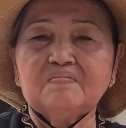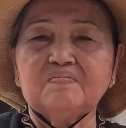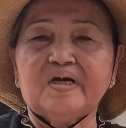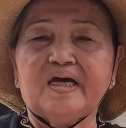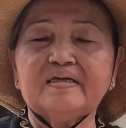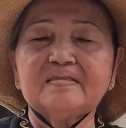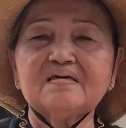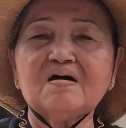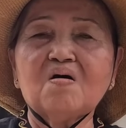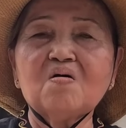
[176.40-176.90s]

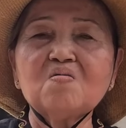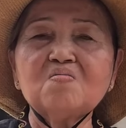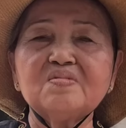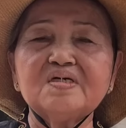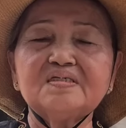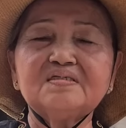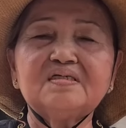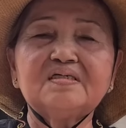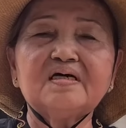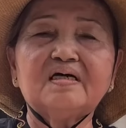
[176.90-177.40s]
mẹ tâu
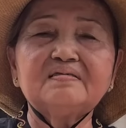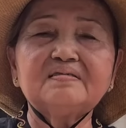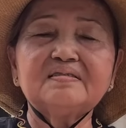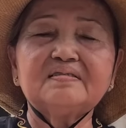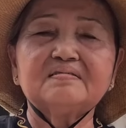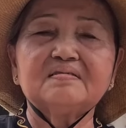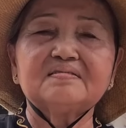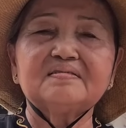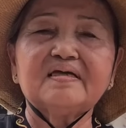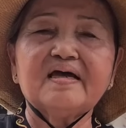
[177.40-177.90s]
mẹ
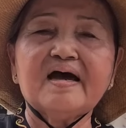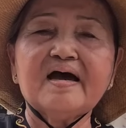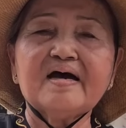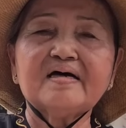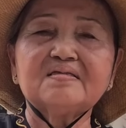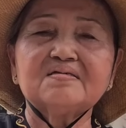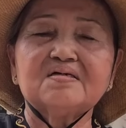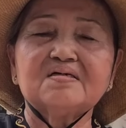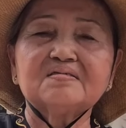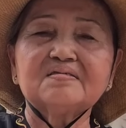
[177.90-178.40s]
xin
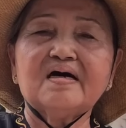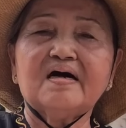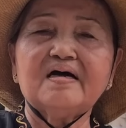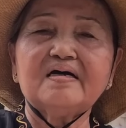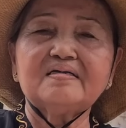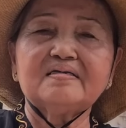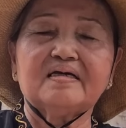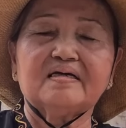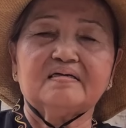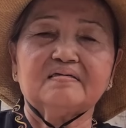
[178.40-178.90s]
cha thượng
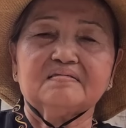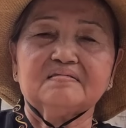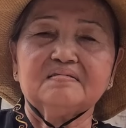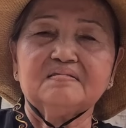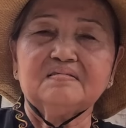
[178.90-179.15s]
đế này